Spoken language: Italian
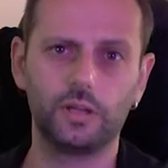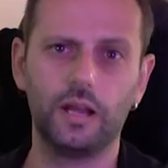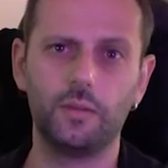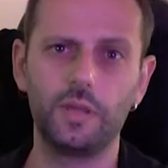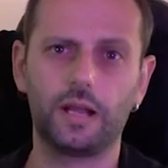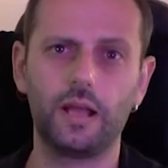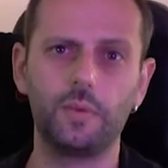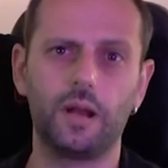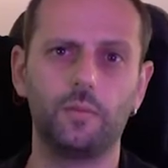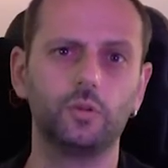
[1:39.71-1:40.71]
che la mia
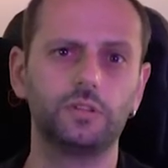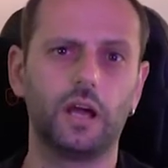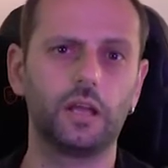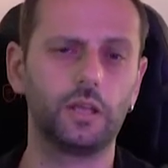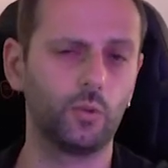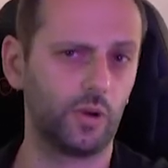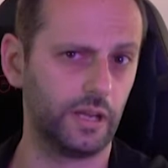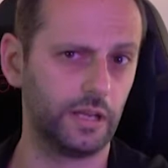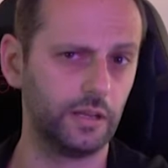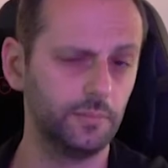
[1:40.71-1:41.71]
camera monta anche un
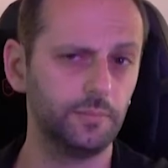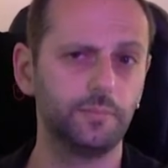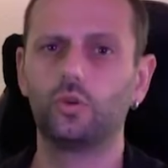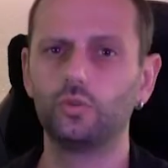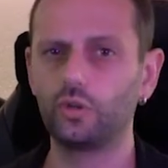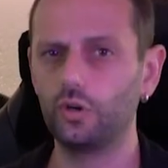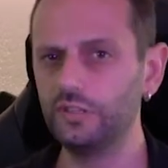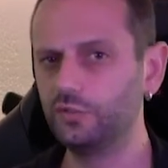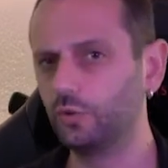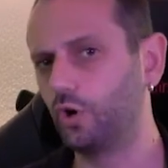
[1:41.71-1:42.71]
rig. Controlli sul